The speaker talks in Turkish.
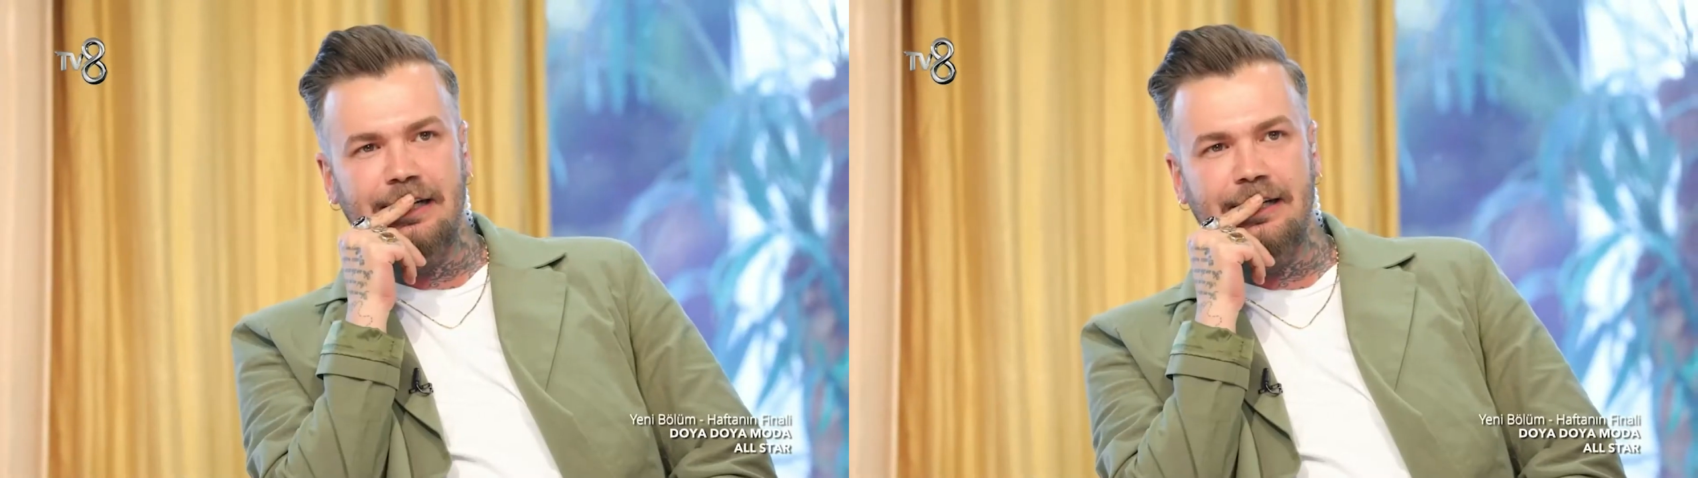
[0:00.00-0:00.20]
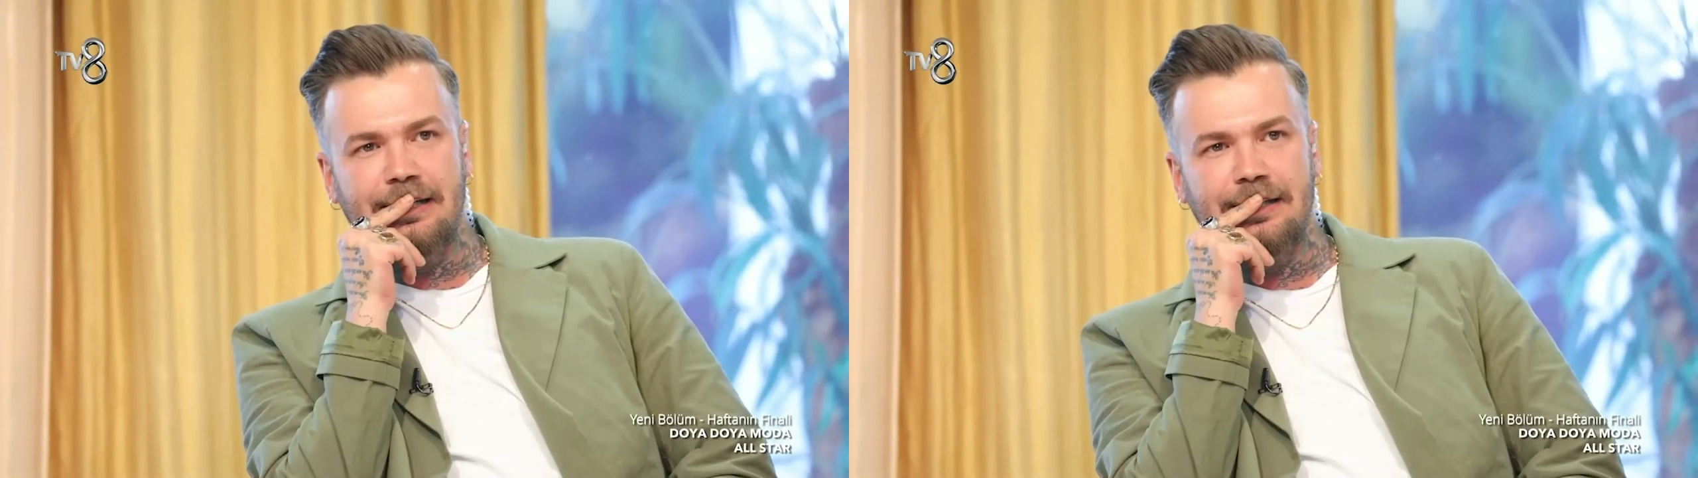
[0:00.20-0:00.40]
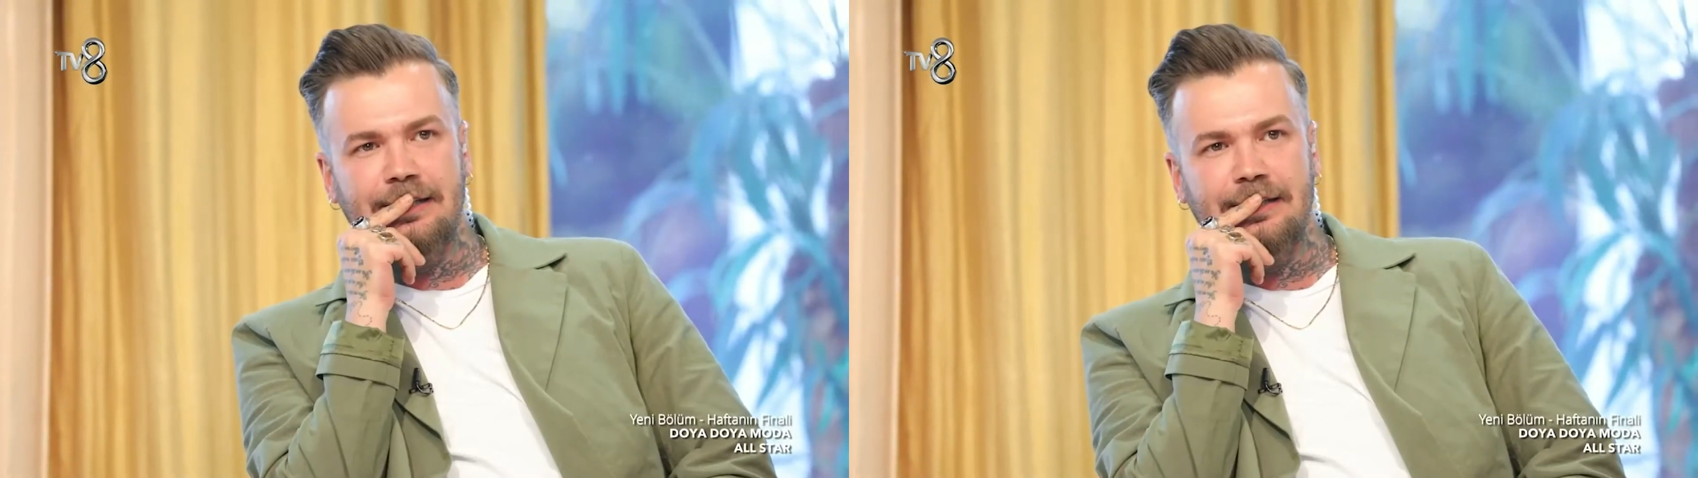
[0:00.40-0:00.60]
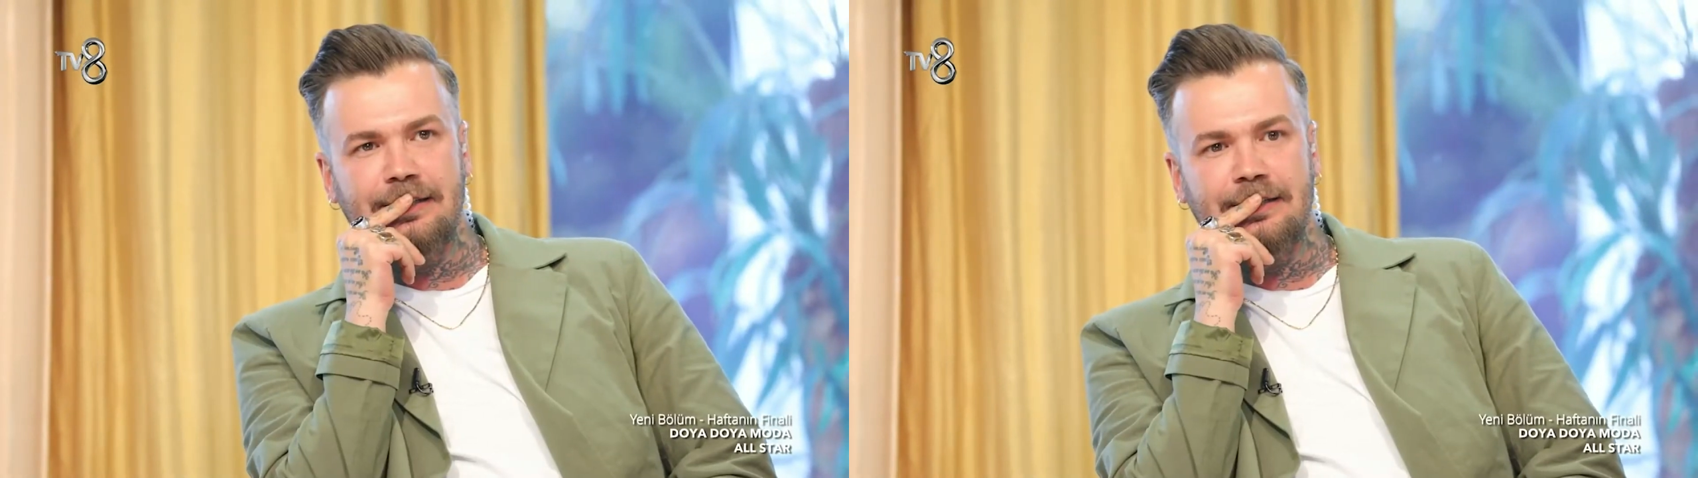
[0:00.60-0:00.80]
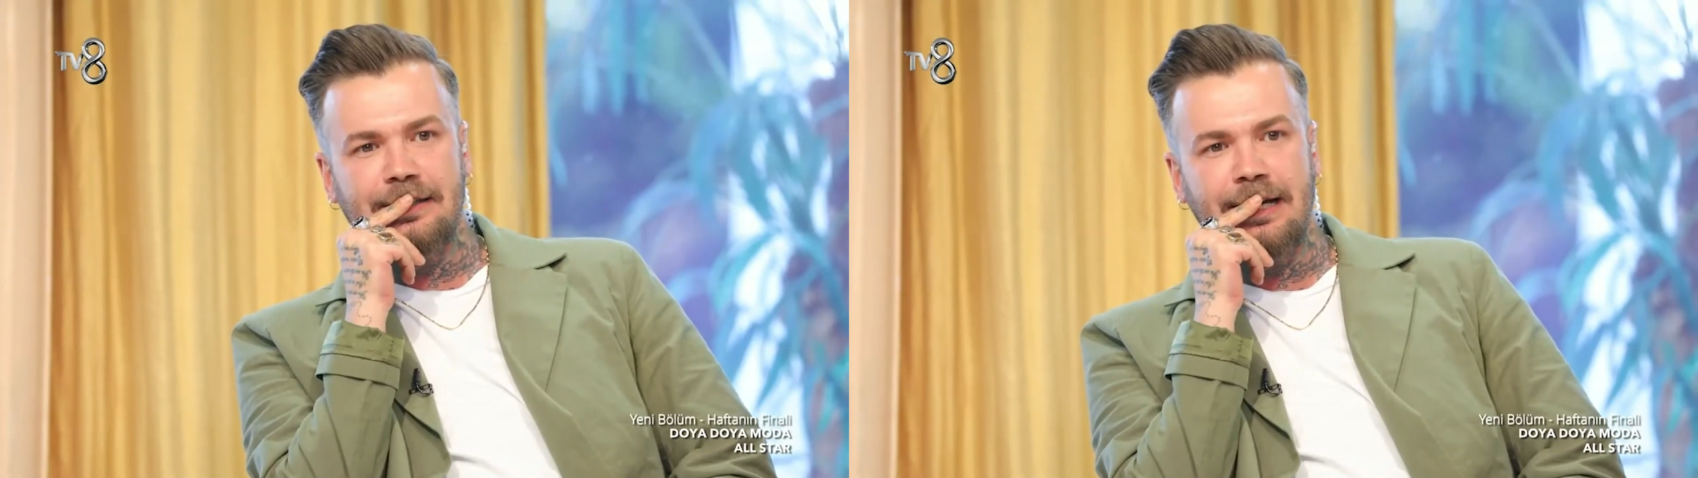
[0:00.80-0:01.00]
Ee,
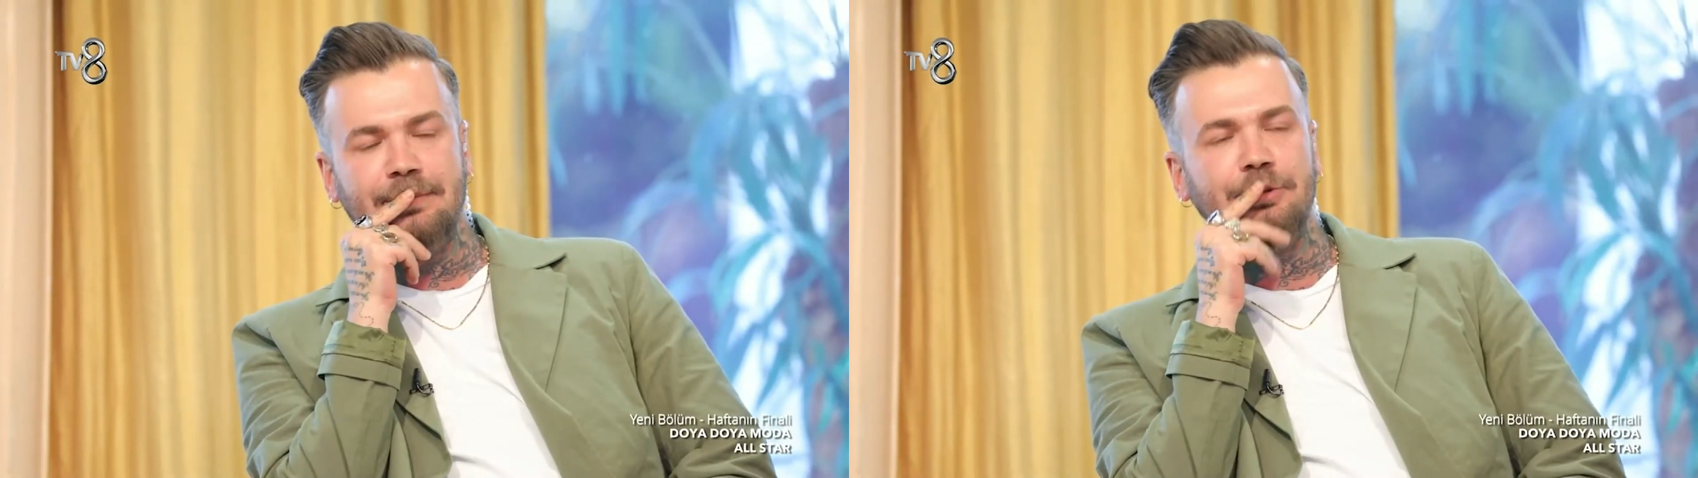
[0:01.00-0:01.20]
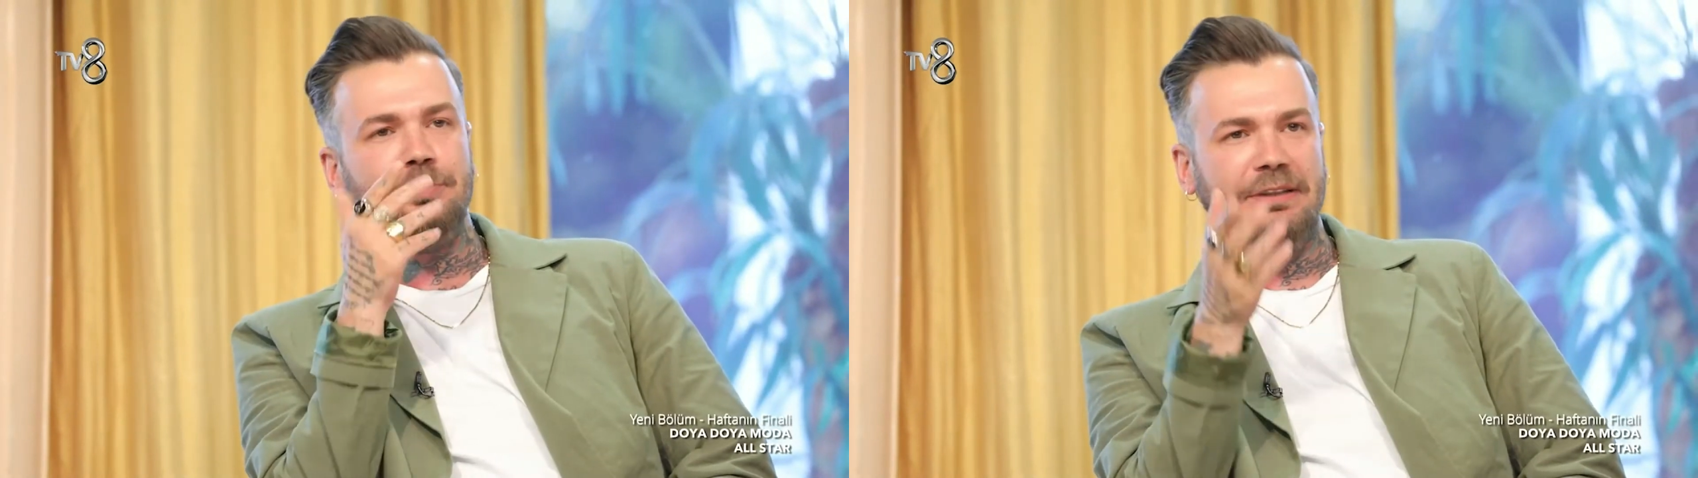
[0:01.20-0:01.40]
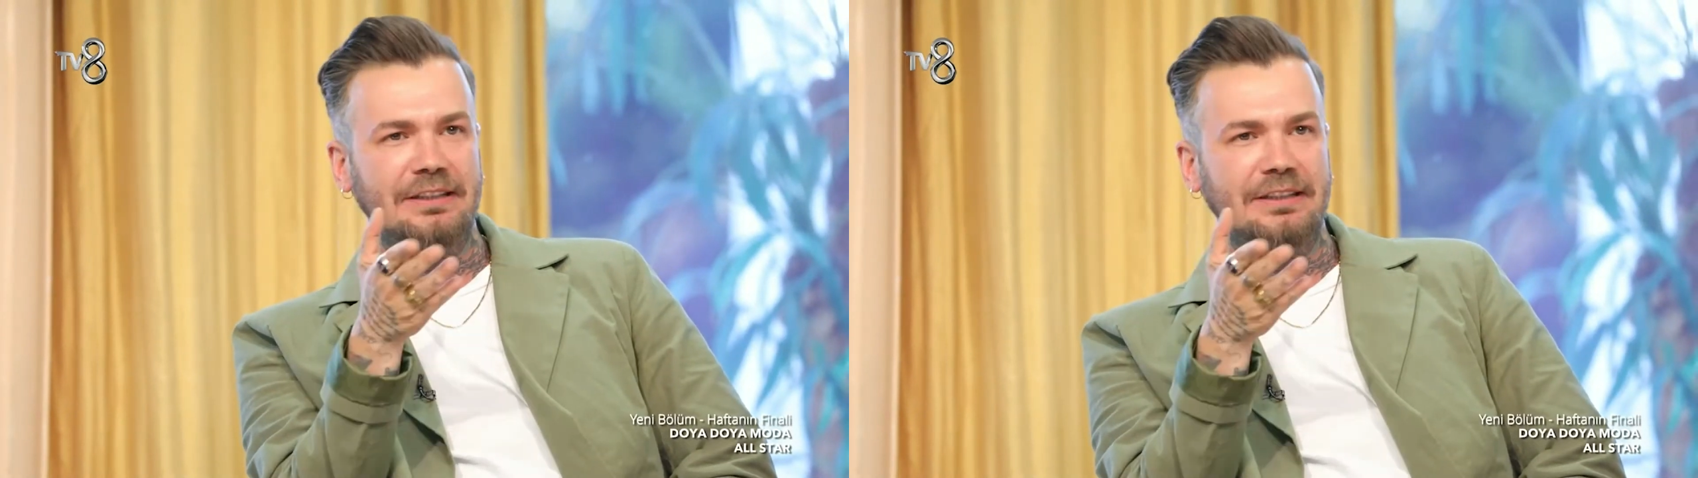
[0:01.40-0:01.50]
her büyük